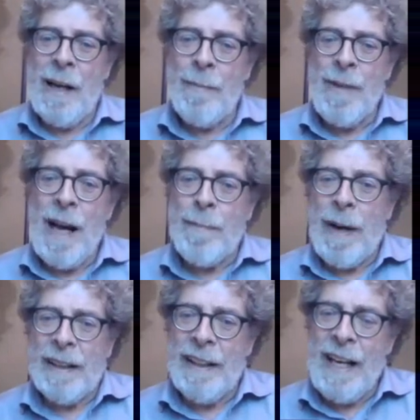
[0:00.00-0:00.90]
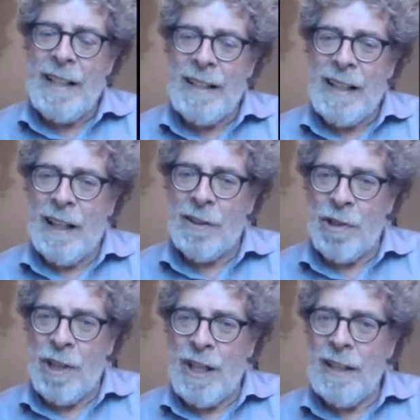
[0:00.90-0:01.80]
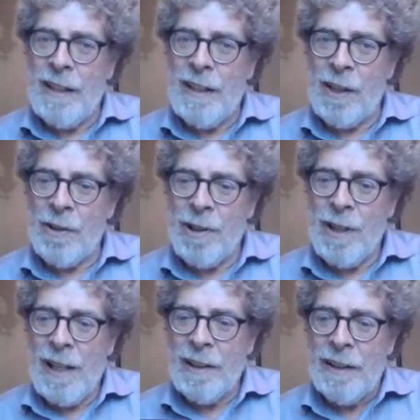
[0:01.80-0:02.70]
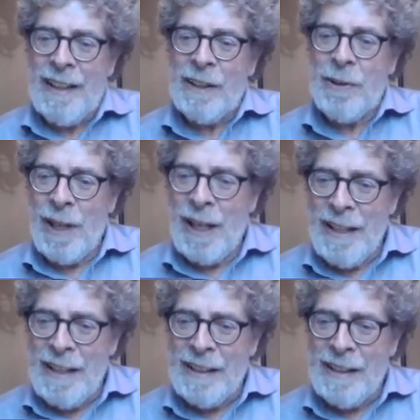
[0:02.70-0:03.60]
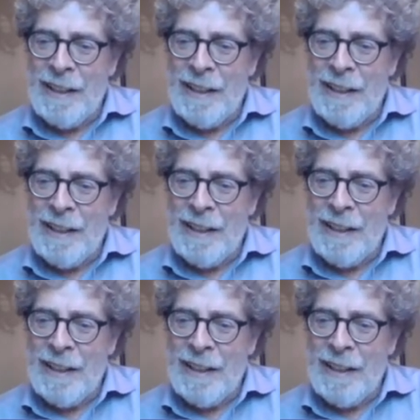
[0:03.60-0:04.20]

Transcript: la mia appartenenza alla società dei, territori- dei territorialisti,